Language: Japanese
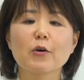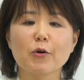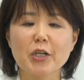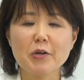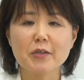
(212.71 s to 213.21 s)

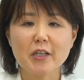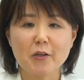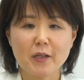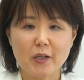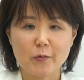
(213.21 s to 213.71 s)
これを受け
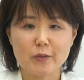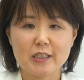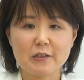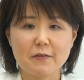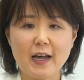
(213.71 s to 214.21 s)
止めた個
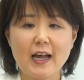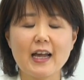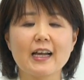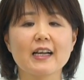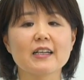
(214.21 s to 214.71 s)
人は
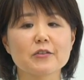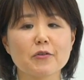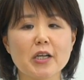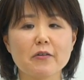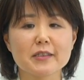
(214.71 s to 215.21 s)

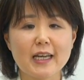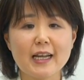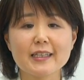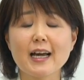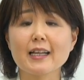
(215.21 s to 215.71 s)
それをさ
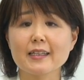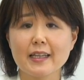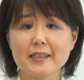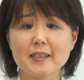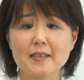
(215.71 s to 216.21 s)
らに発
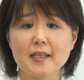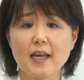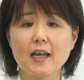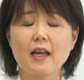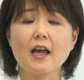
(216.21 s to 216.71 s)
展さ
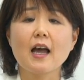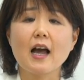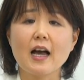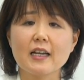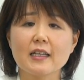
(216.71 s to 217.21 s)
せ
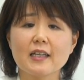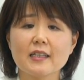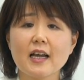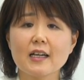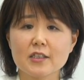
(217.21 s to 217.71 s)
新
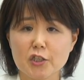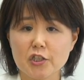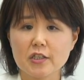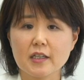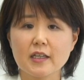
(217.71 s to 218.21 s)
たな
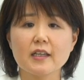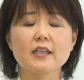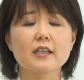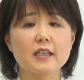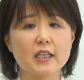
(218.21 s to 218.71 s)
知識
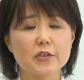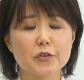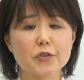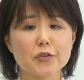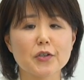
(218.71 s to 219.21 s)
技
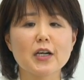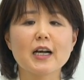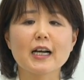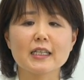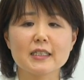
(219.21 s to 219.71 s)
術
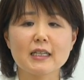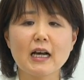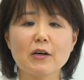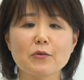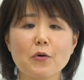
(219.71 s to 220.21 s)
価値
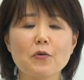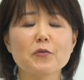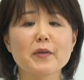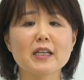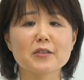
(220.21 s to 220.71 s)
観を
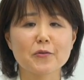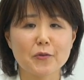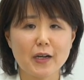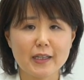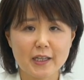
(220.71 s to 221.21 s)
生み出すこ
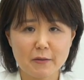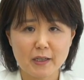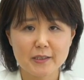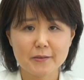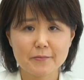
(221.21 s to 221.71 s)
とができ
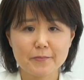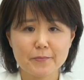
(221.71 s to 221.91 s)
ます